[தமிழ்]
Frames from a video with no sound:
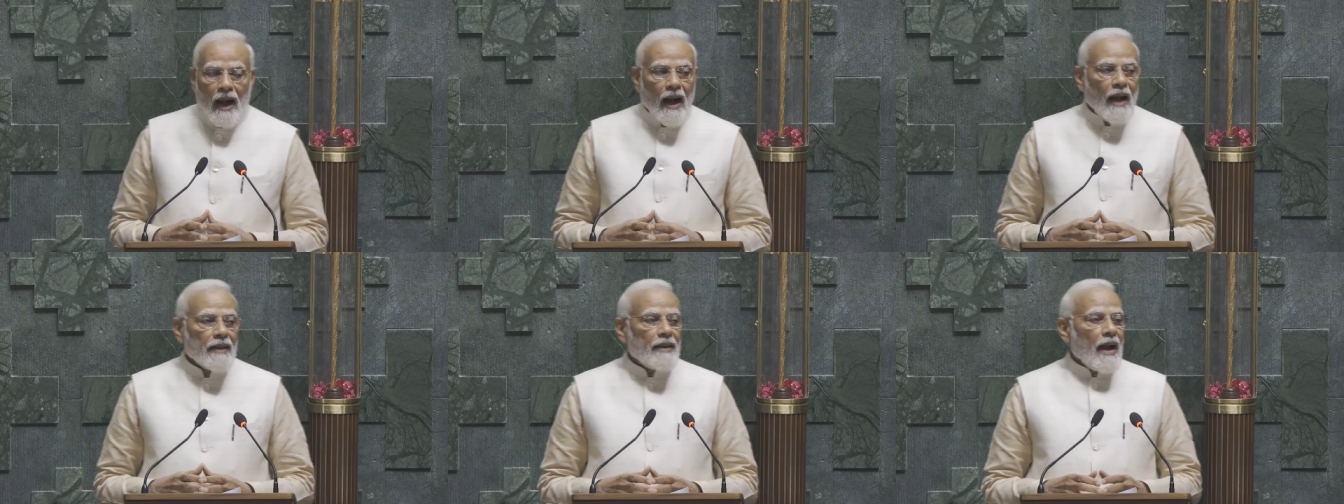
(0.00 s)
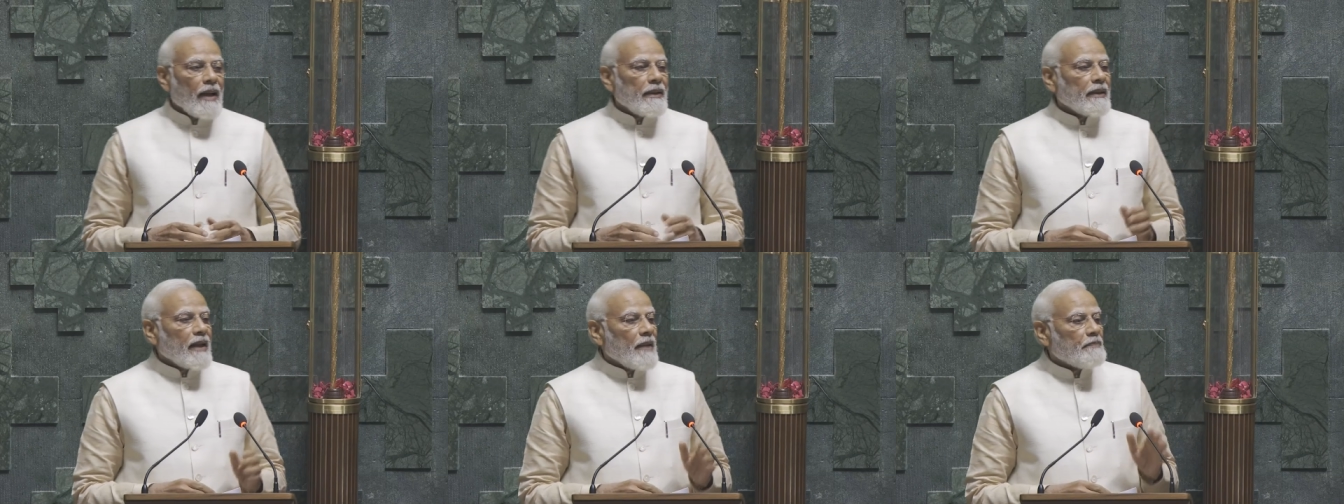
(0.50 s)
சுதந்திரம்
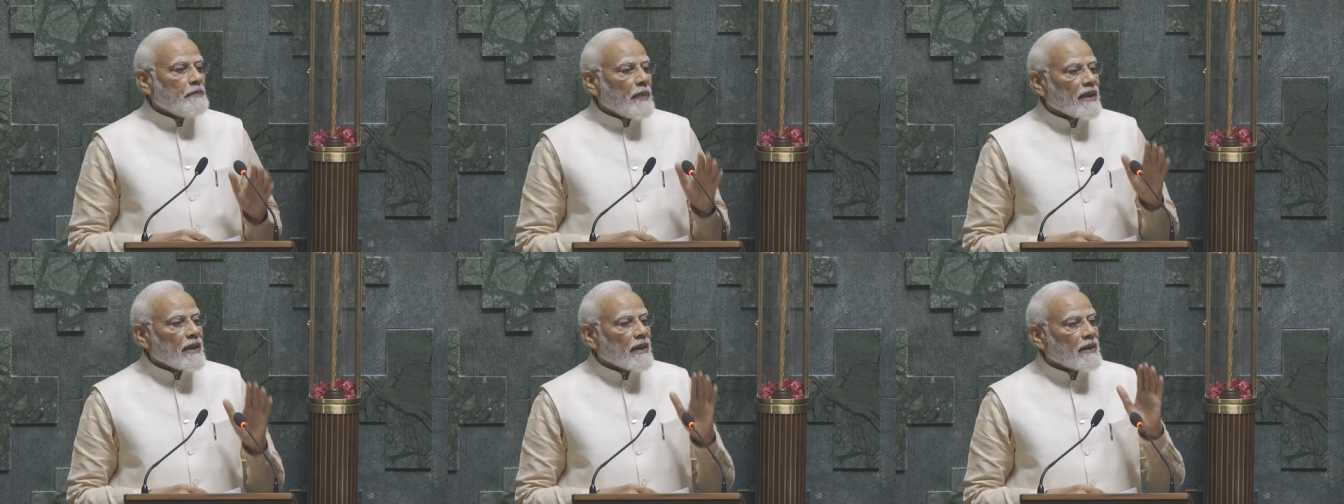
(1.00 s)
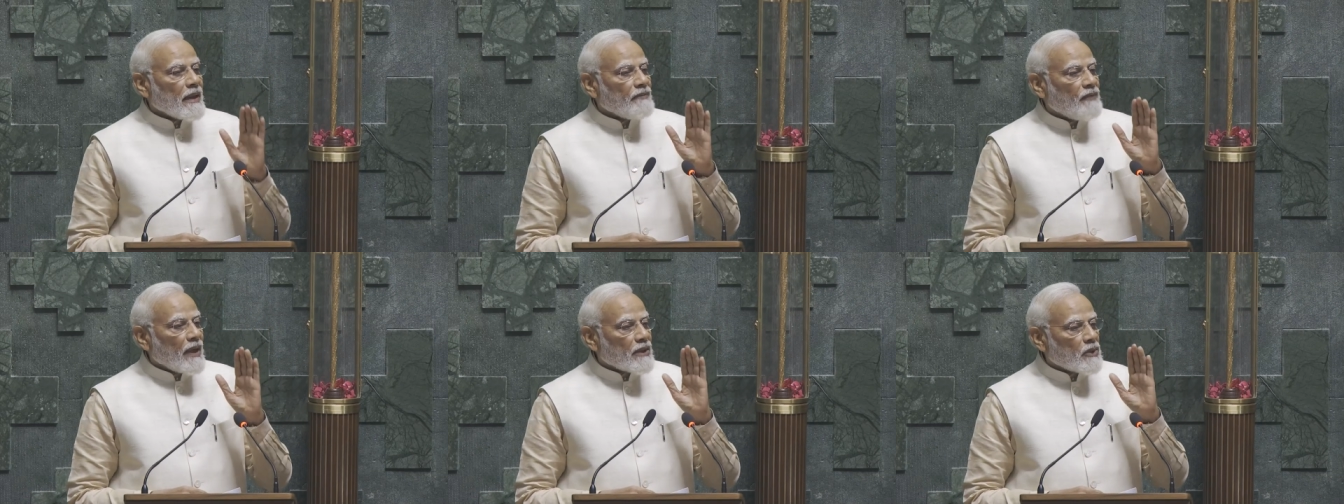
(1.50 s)
அடைந்த
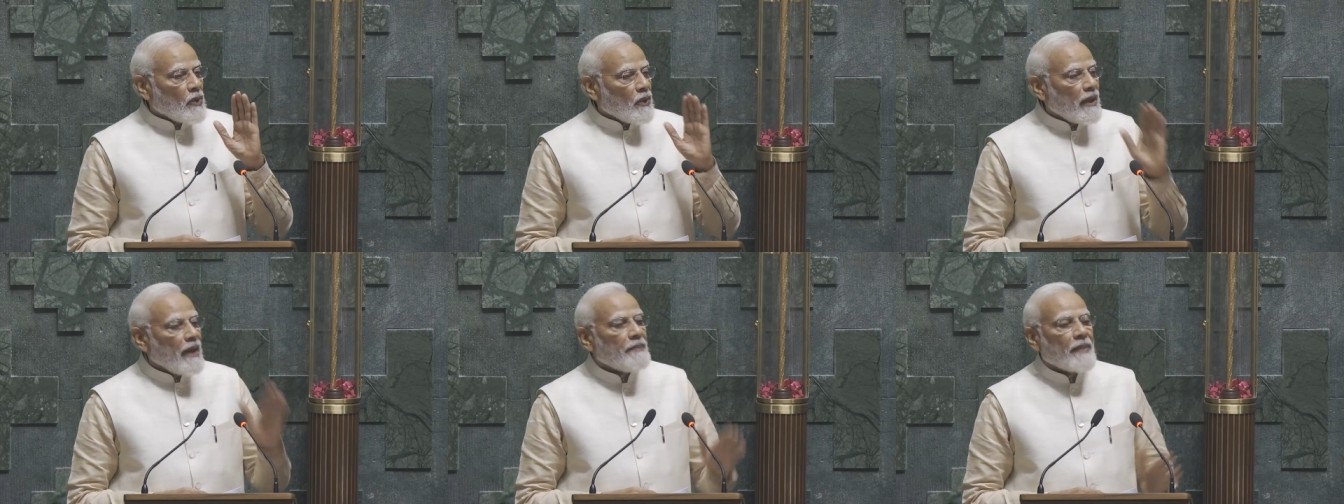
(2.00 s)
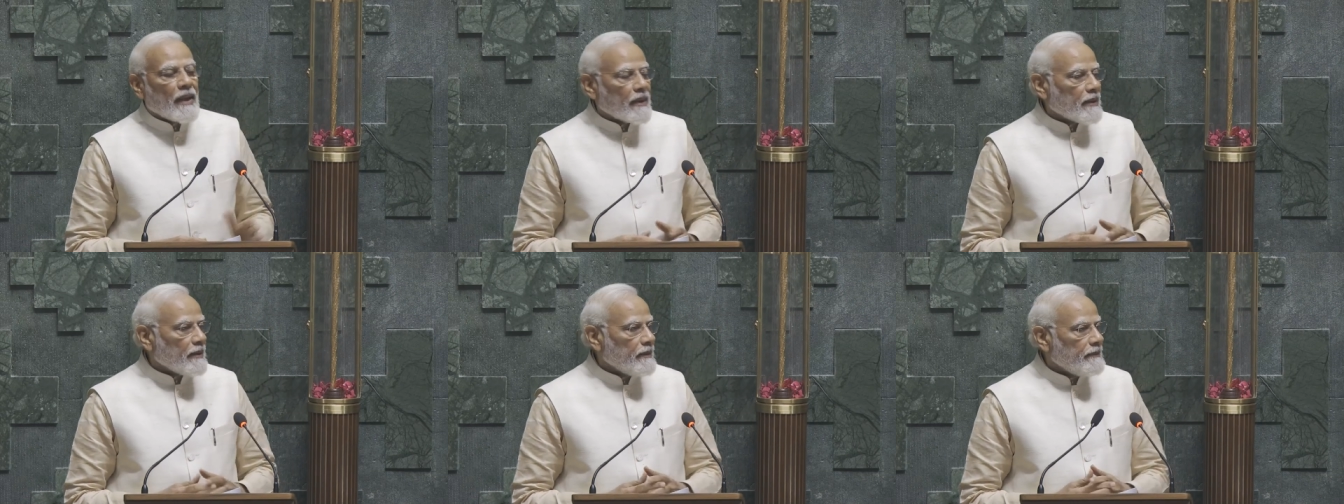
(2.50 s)
எழுபத்தைந்து ஆண்டு காலம்
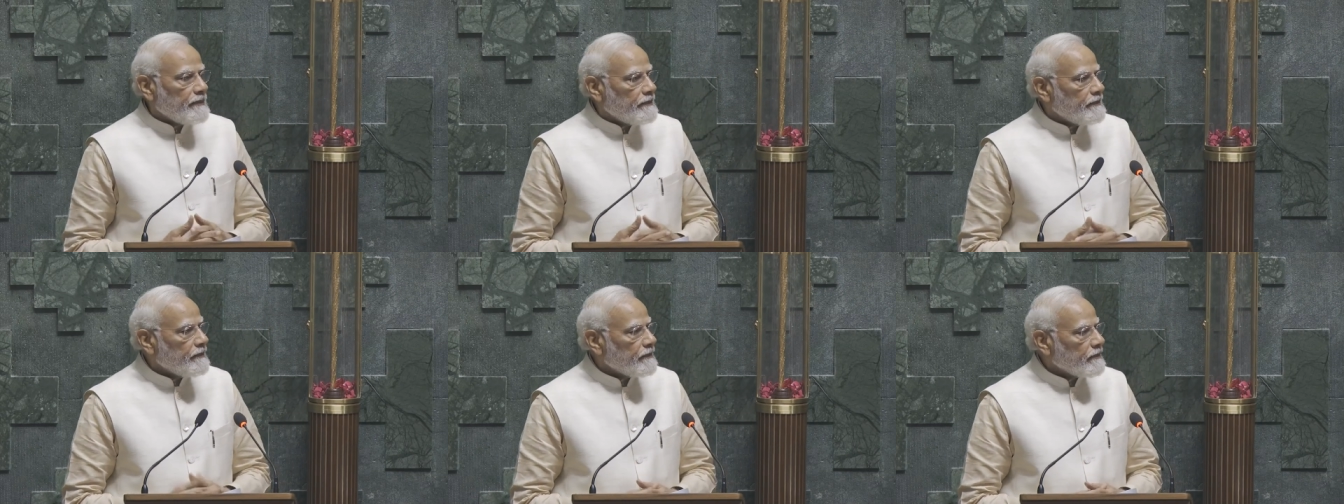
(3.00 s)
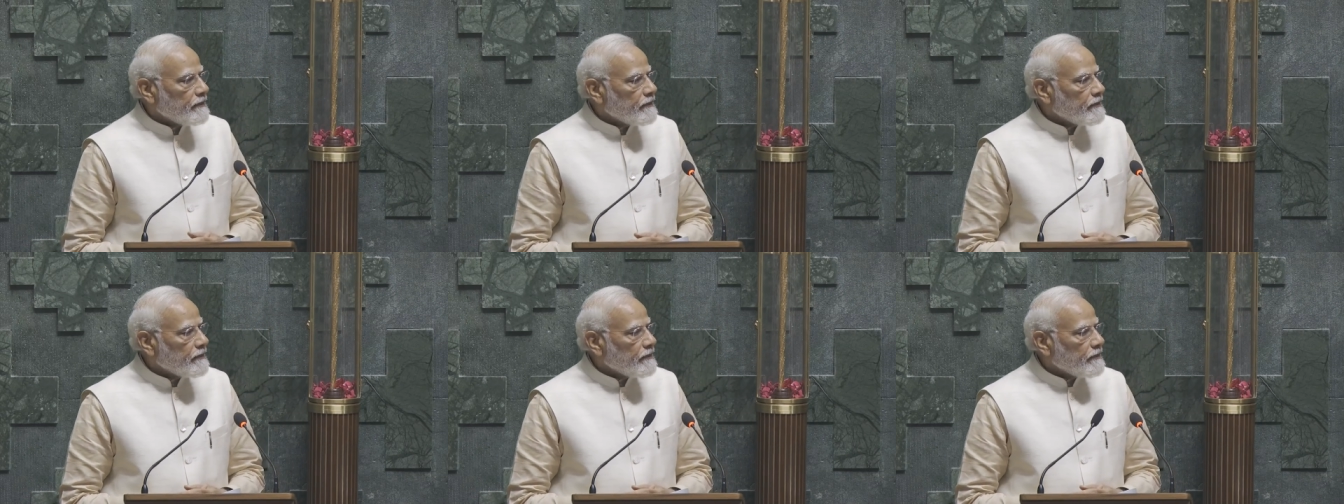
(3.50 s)
நிறைவேறிய பிறகு